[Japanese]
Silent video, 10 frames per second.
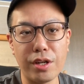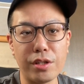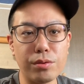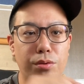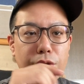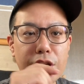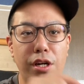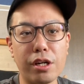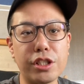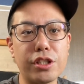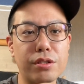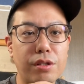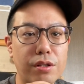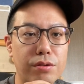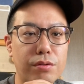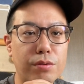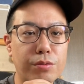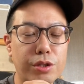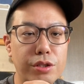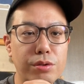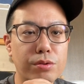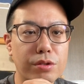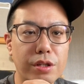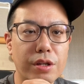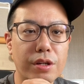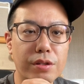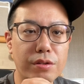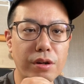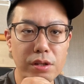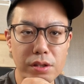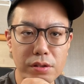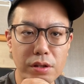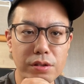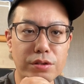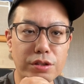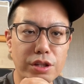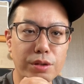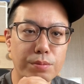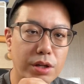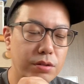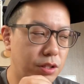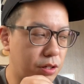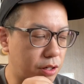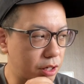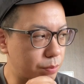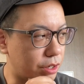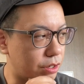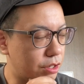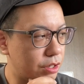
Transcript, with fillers: あの、エラーが出ちゃったって方もいるんで、なんなんですかね、あの、ブラウザー変えれば